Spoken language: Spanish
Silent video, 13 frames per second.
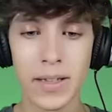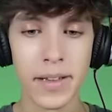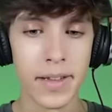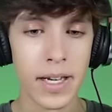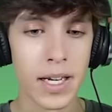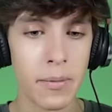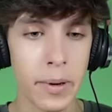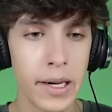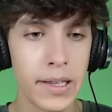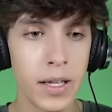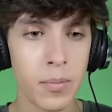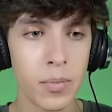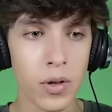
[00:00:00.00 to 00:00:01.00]
intentar que
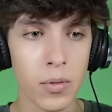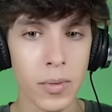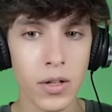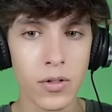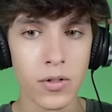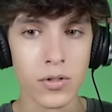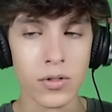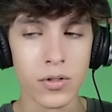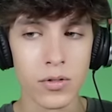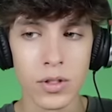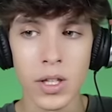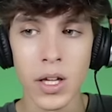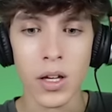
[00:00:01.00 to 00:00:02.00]
Baldi por lo menos,
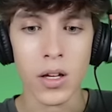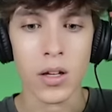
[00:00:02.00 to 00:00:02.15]
no sé